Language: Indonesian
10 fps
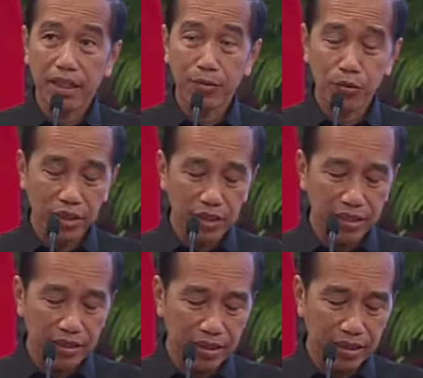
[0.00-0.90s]

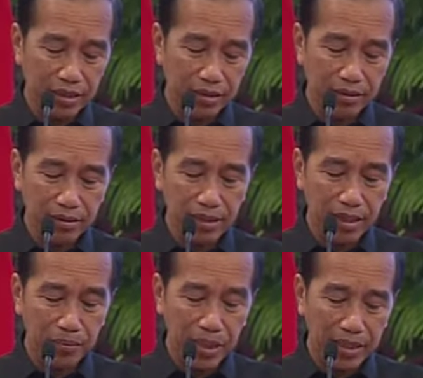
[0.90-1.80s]
harmonisasi
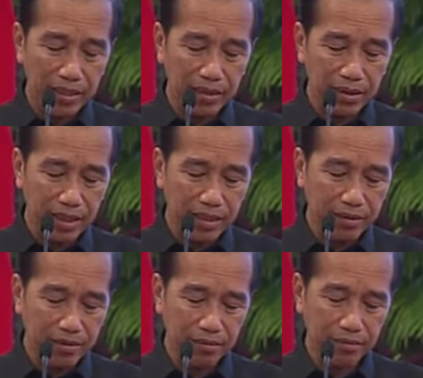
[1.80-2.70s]
yang baik dengan